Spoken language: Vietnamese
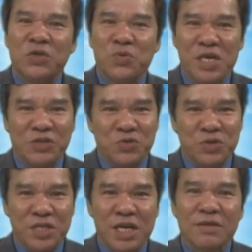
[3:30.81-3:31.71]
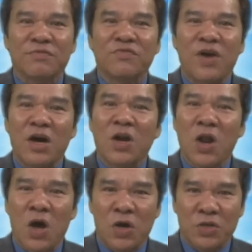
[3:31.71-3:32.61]
Chúa Giêsu chết vẫn
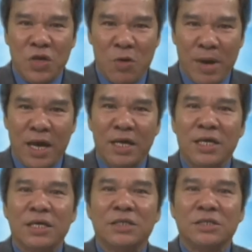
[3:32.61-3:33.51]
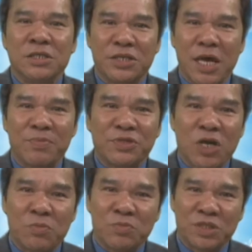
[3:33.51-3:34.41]
lo cho mẹ, được chép
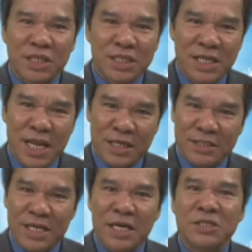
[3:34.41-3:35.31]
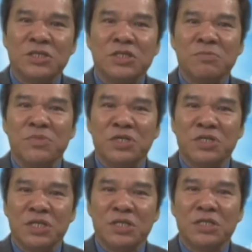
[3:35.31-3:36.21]
trong sách Thiên Lành Văn chương
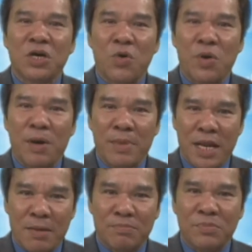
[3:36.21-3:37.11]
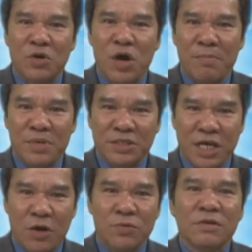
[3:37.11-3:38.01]
19 câu 25 câu
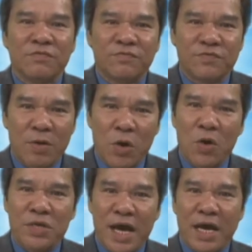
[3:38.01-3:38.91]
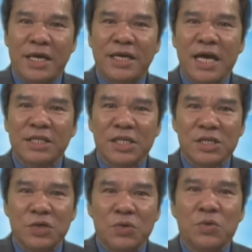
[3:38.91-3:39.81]
26. Phaolô dạy các tín
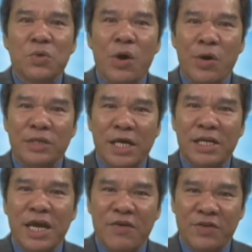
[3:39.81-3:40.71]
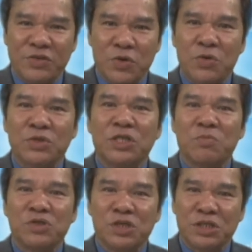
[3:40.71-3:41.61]
hữu của hội thánh Efeso
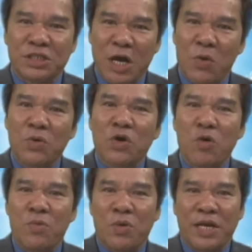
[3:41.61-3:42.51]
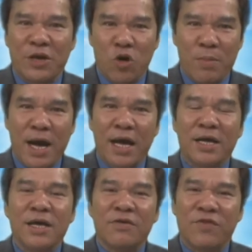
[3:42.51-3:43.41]
trong chương 6 câu 1 đến câu 3
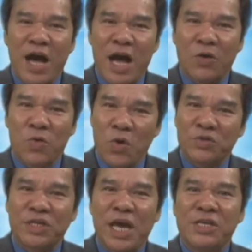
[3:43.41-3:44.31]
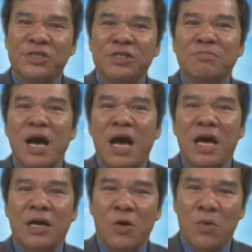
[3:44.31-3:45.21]
và Colosse chương 3 câu